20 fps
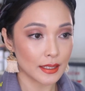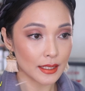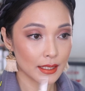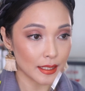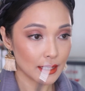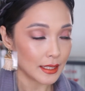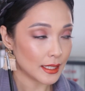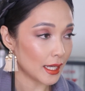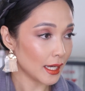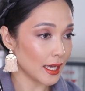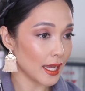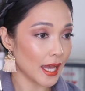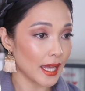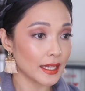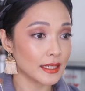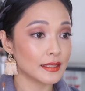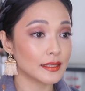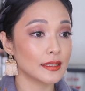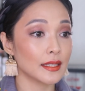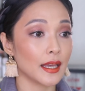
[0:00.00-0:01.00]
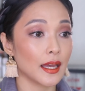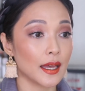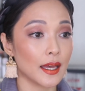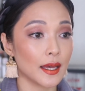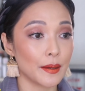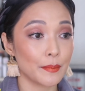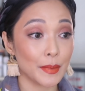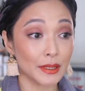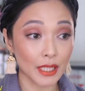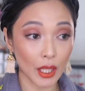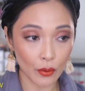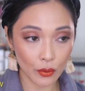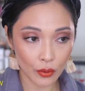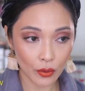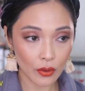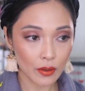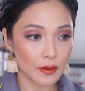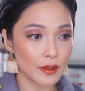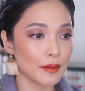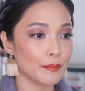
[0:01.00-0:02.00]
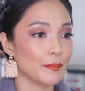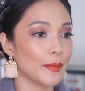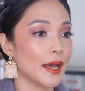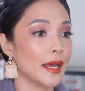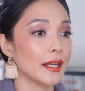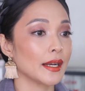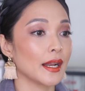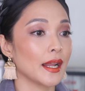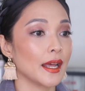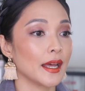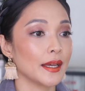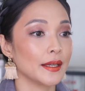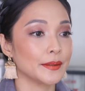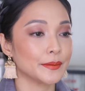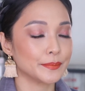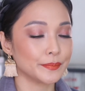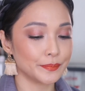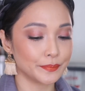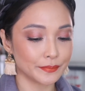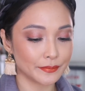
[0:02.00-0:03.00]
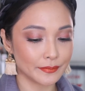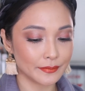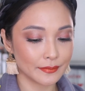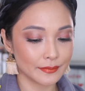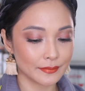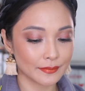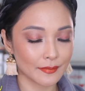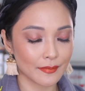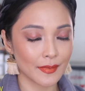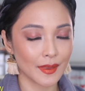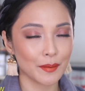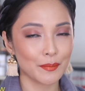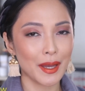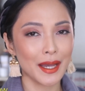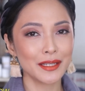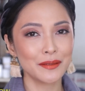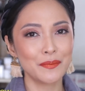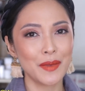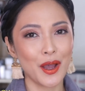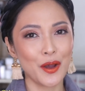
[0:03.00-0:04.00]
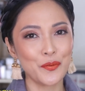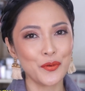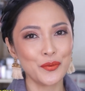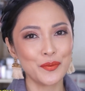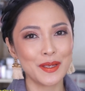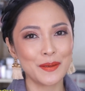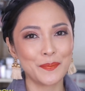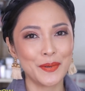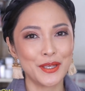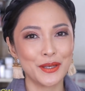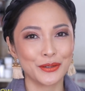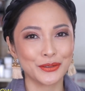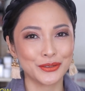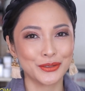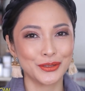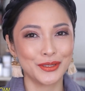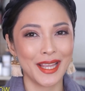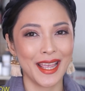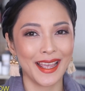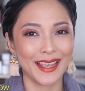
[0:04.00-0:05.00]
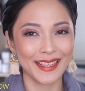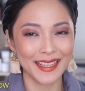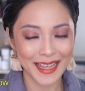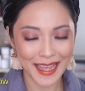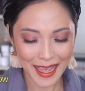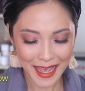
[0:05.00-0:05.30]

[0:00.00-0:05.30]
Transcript: ilagay sa mata ko para... Bakit ba ako today?